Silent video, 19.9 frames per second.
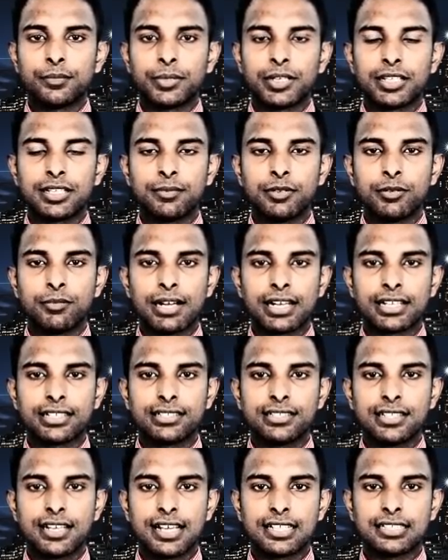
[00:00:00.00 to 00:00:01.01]
பிரதமர்
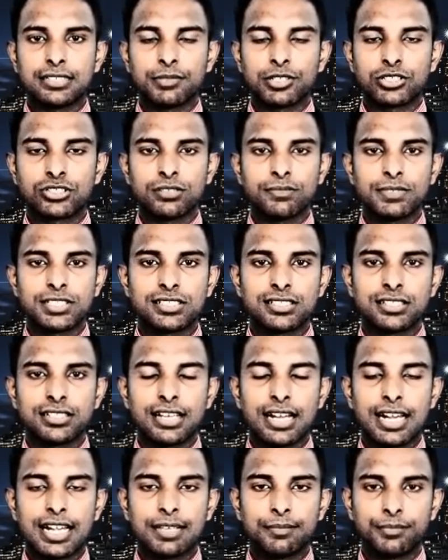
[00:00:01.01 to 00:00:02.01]
மஹிந்த ராஜபக்ச
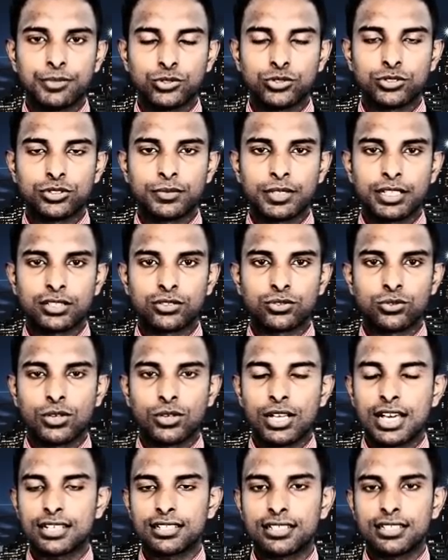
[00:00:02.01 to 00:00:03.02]
விசேட அழைப்பு கொண்டு
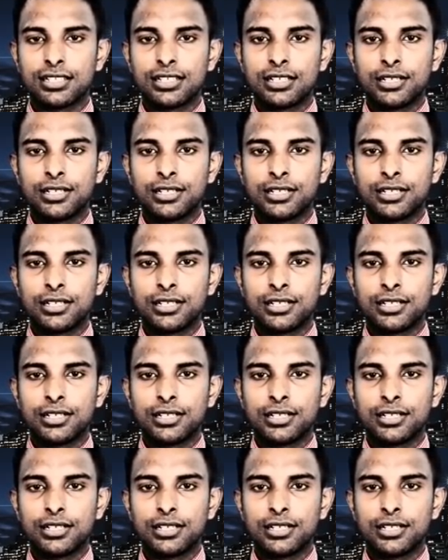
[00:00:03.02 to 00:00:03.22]
விடுத்துள்ளார்